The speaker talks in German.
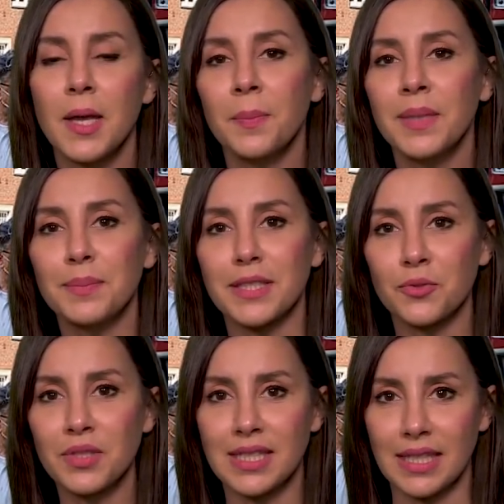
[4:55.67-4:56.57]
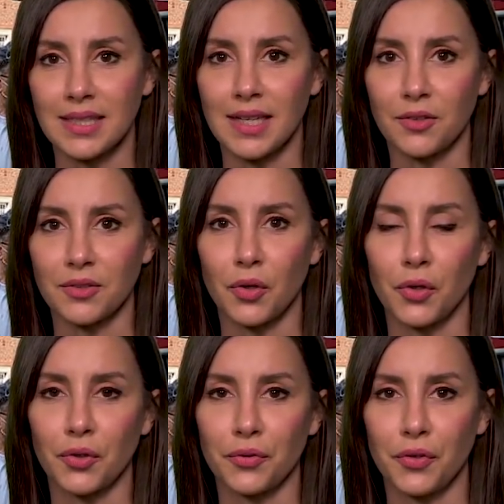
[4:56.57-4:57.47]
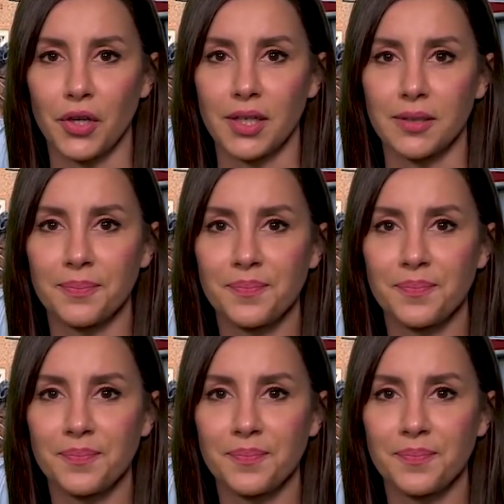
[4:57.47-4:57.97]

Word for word: mit bis zu 10.000 Euro gefördert.